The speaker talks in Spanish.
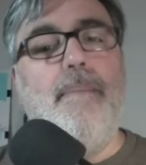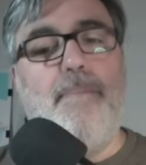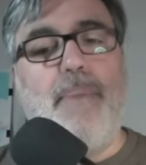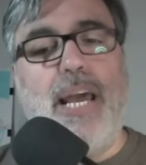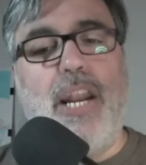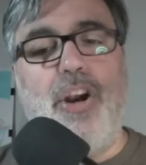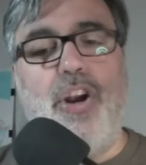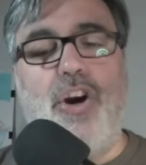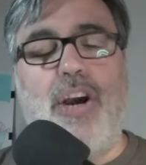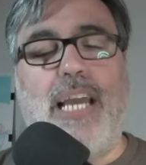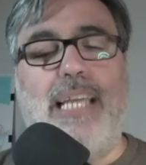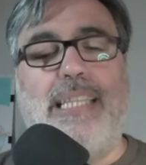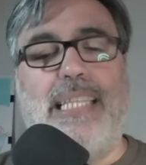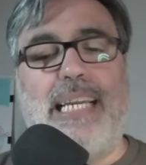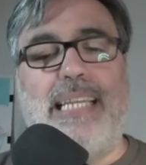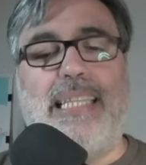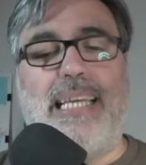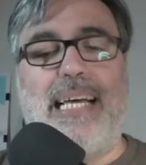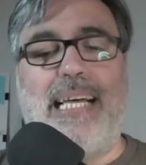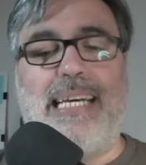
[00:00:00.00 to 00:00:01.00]
Pero lo que
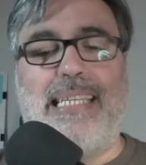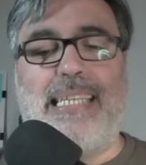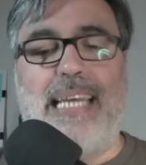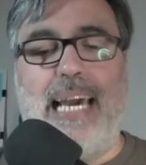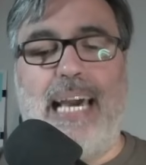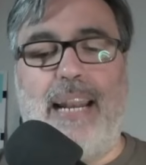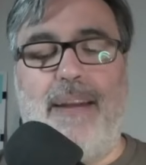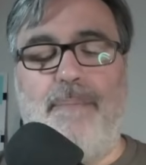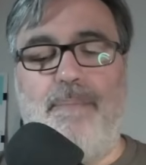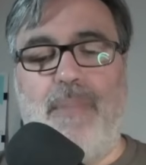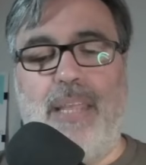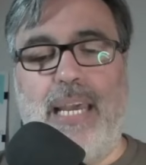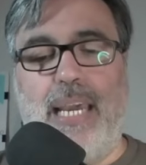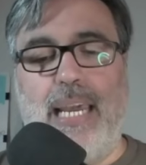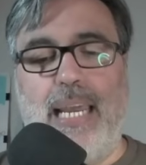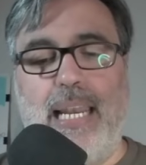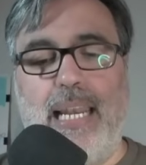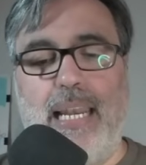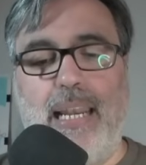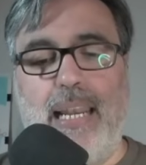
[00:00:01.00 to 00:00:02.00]
trata de hacer
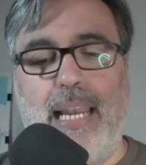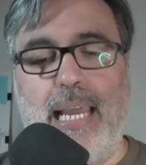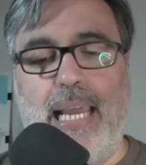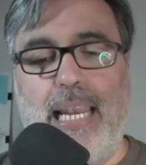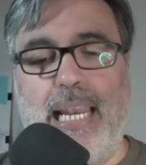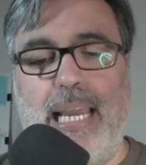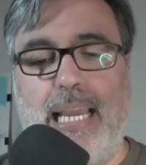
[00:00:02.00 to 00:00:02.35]
el,